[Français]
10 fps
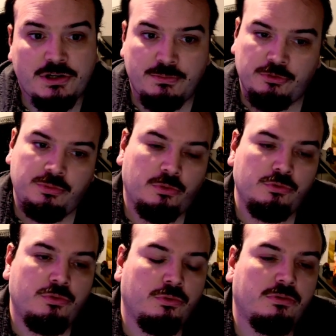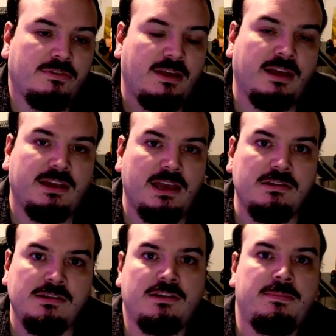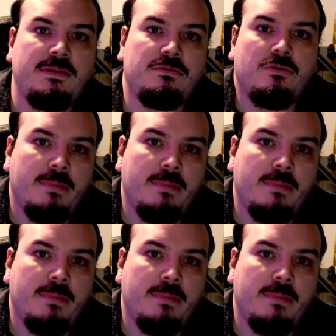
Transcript: que je m'en suis rendu compte, ça a créé une espèce de